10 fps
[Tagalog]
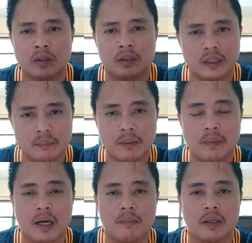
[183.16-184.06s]
hindi
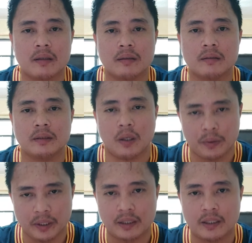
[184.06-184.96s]
mapahamak,
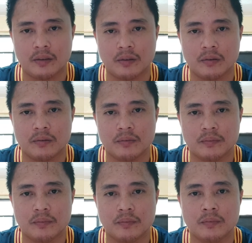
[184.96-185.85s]
gawin natin to.
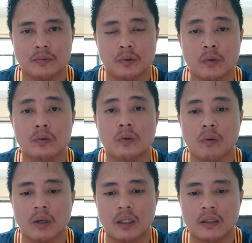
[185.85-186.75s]

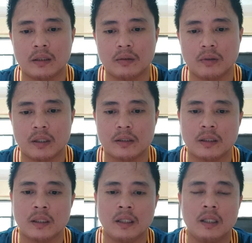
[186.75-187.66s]
Tulong-tulungan natin ito guys.
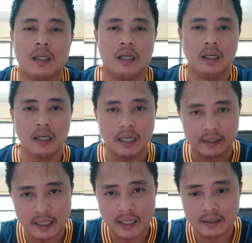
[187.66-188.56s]

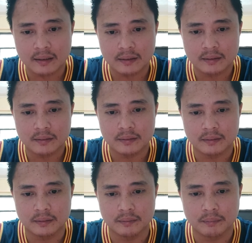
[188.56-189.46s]
Ang daan
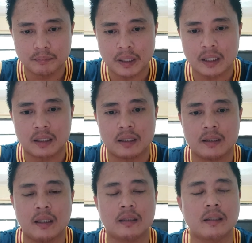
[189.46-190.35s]
para
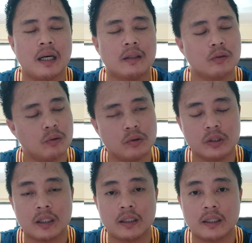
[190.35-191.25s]
ang daan tungo
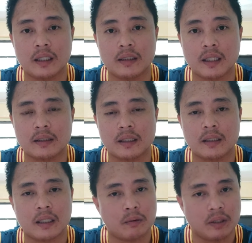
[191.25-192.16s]
sa ating kaligtasan
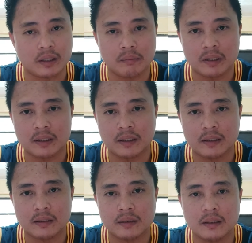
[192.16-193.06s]
ay walang iba si
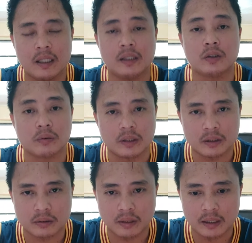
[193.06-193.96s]
Yesu
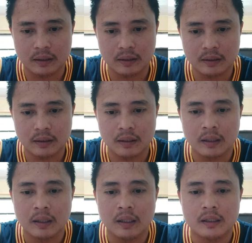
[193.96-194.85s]
Kristo guys.
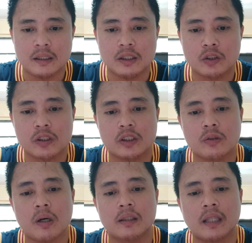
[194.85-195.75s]
Si Yesu
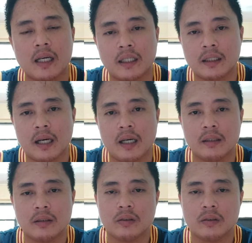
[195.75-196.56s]
Kristo ang tanging daan